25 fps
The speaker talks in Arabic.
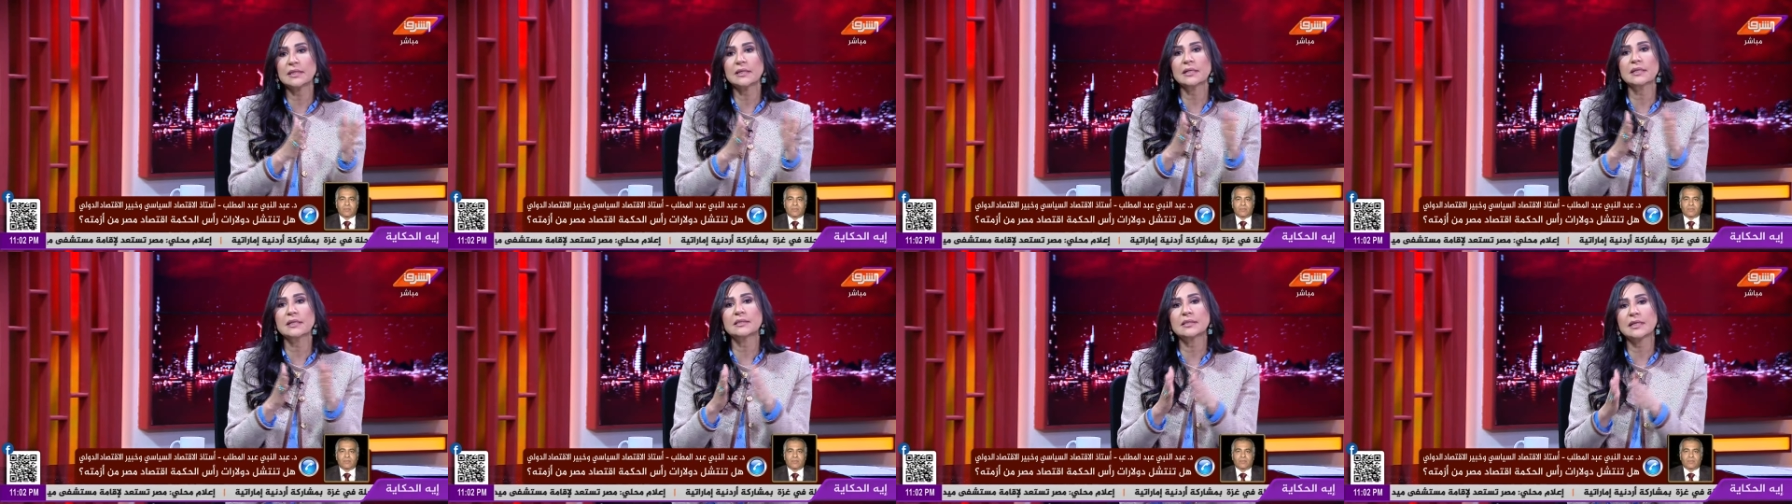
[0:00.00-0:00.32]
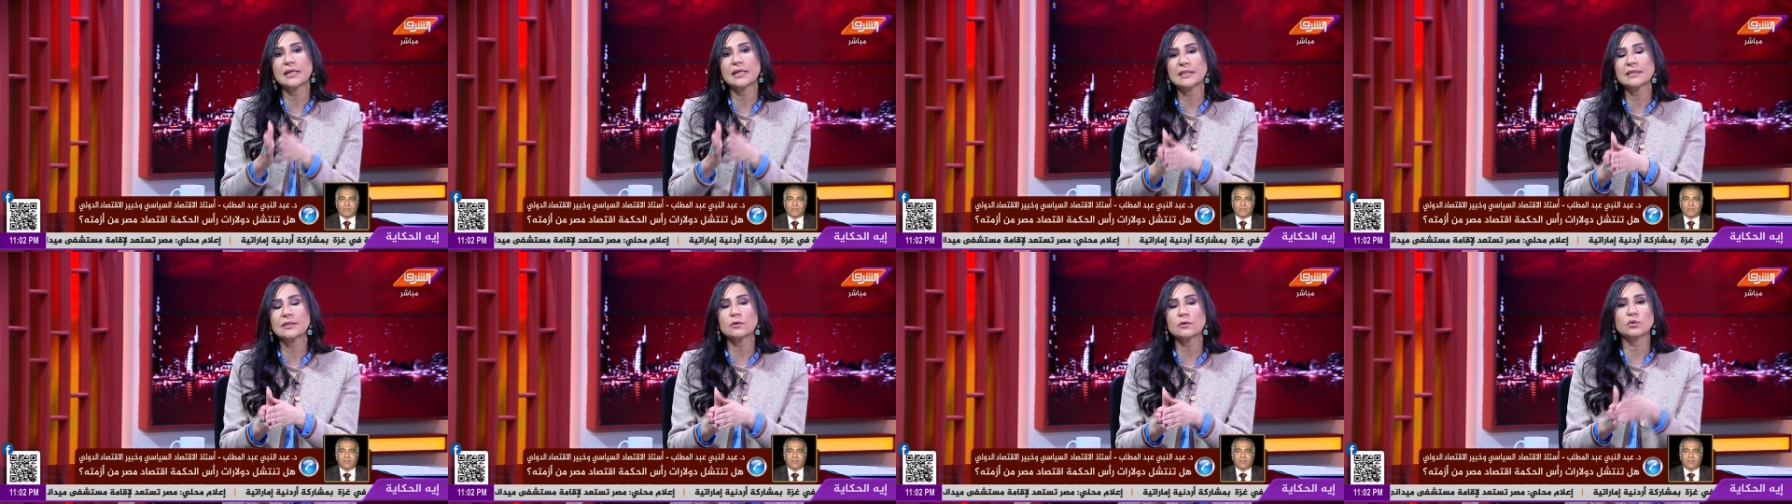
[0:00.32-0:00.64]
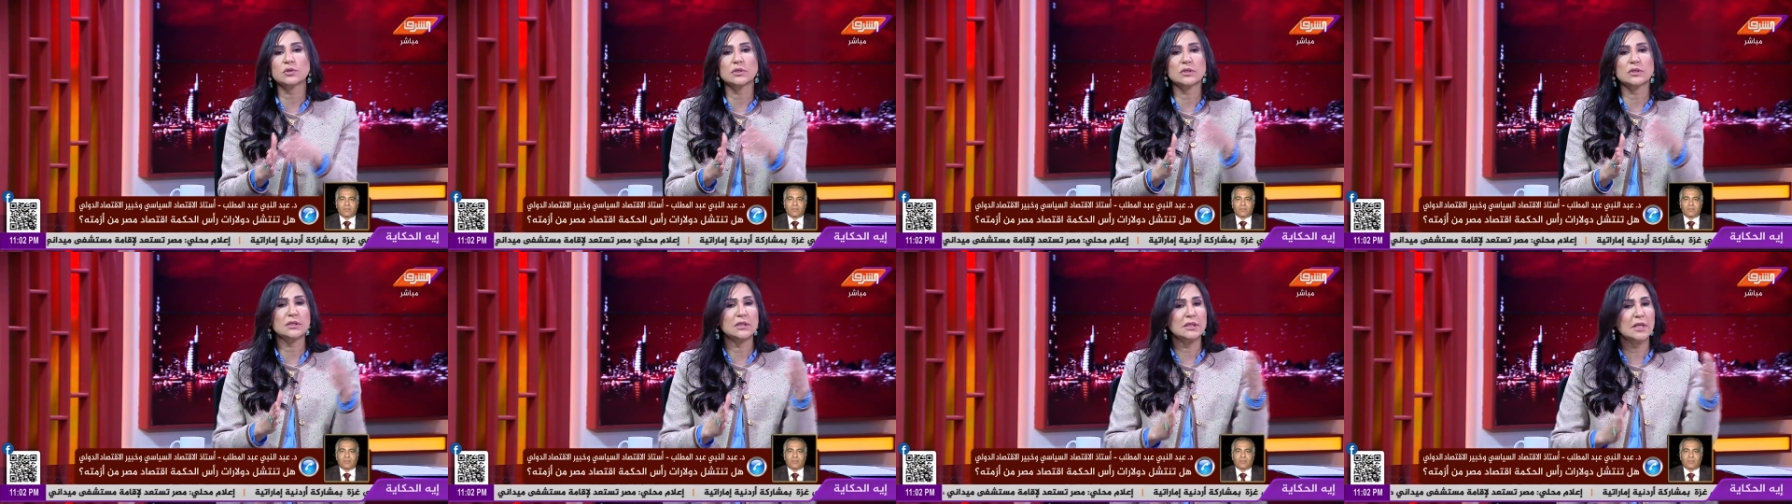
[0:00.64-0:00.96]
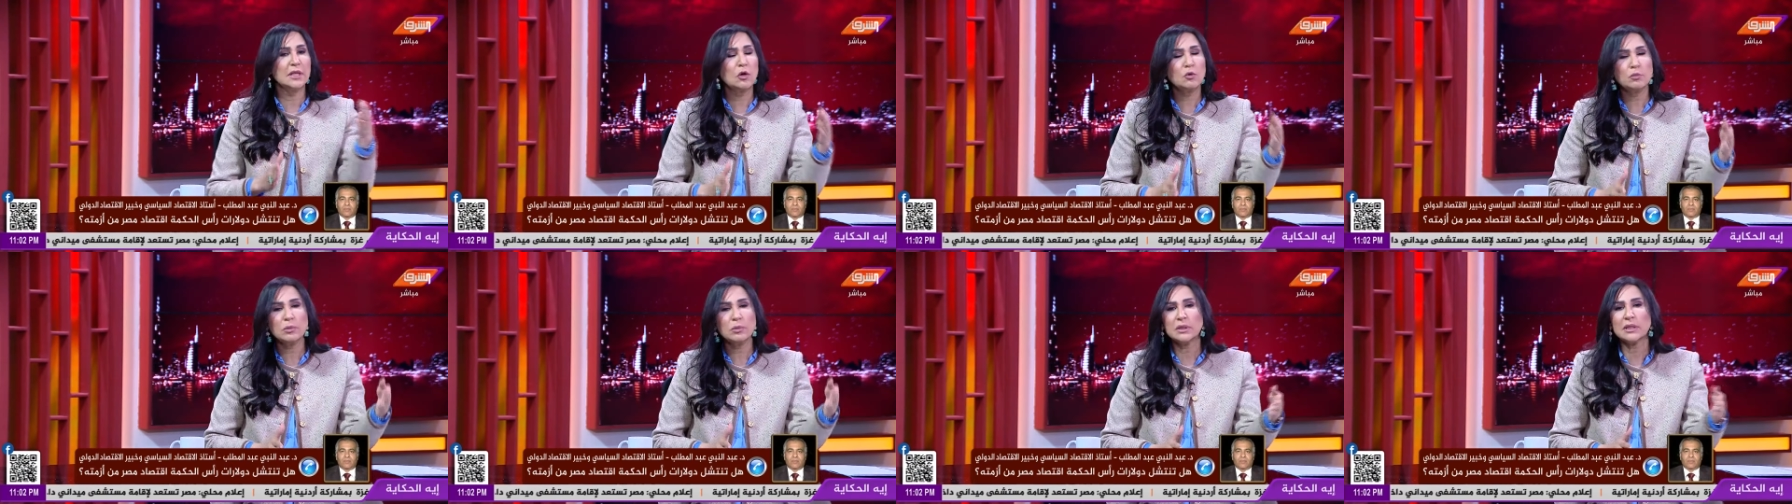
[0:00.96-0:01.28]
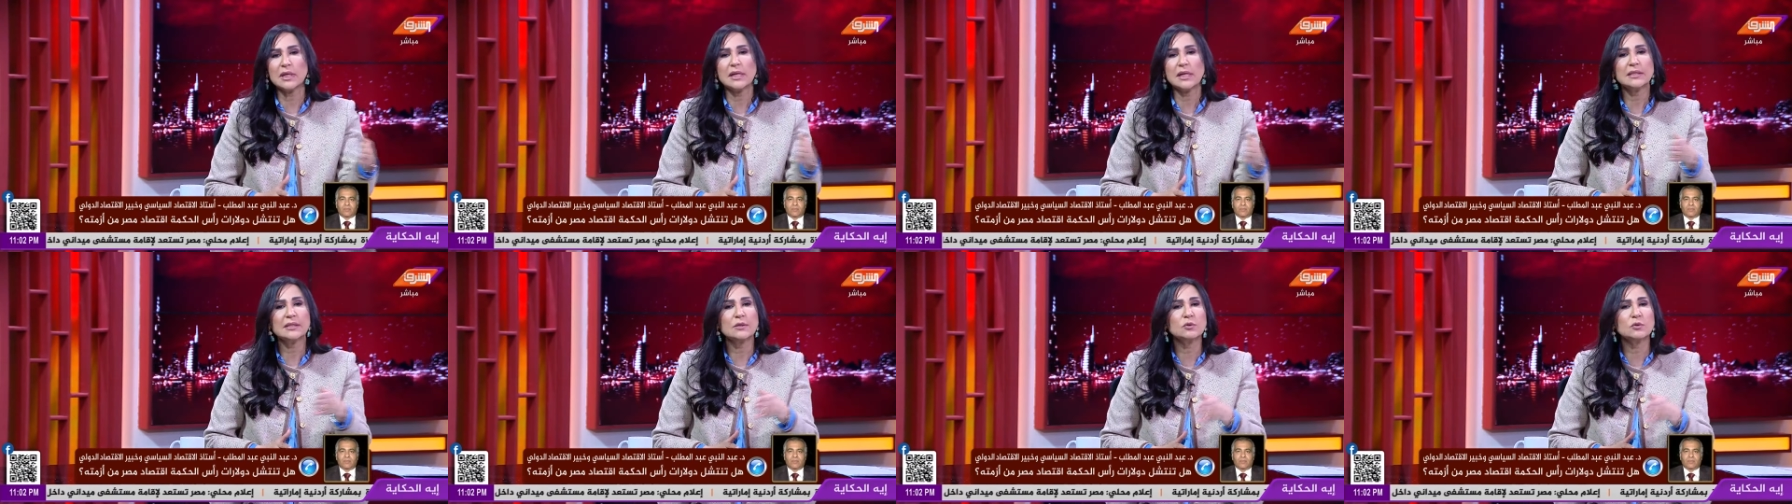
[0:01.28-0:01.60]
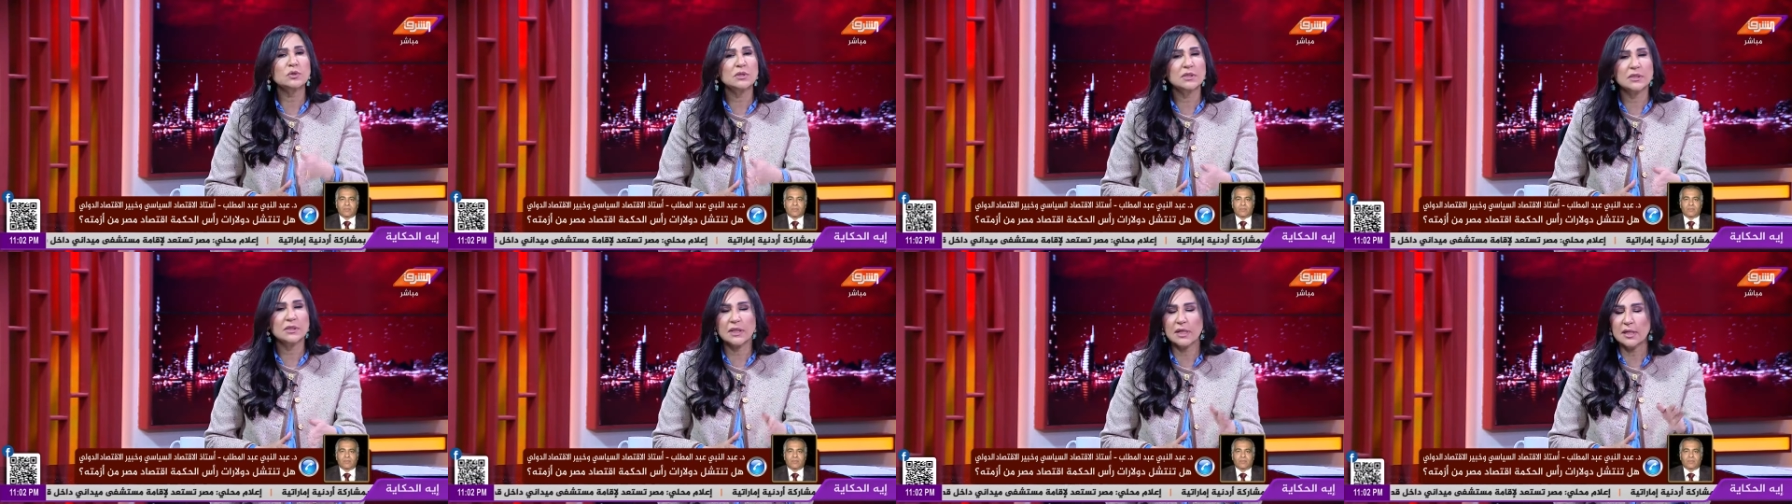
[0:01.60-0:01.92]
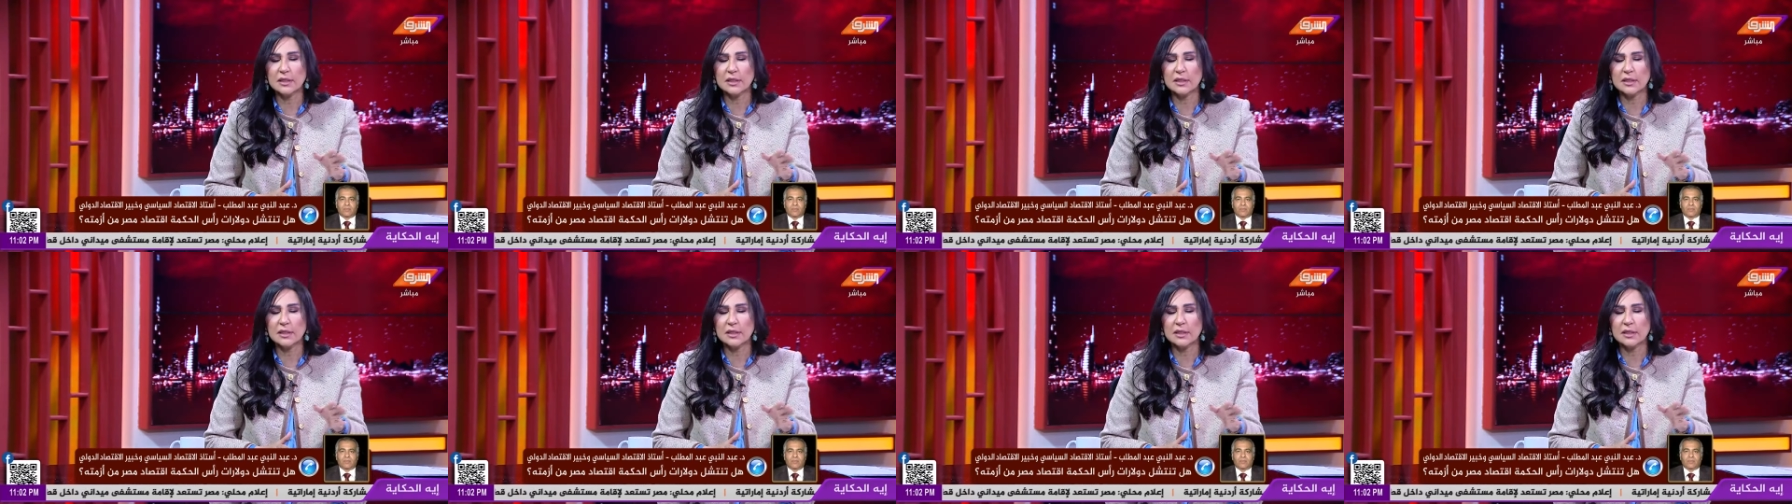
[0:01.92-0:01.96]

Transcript: ل 63 او من 63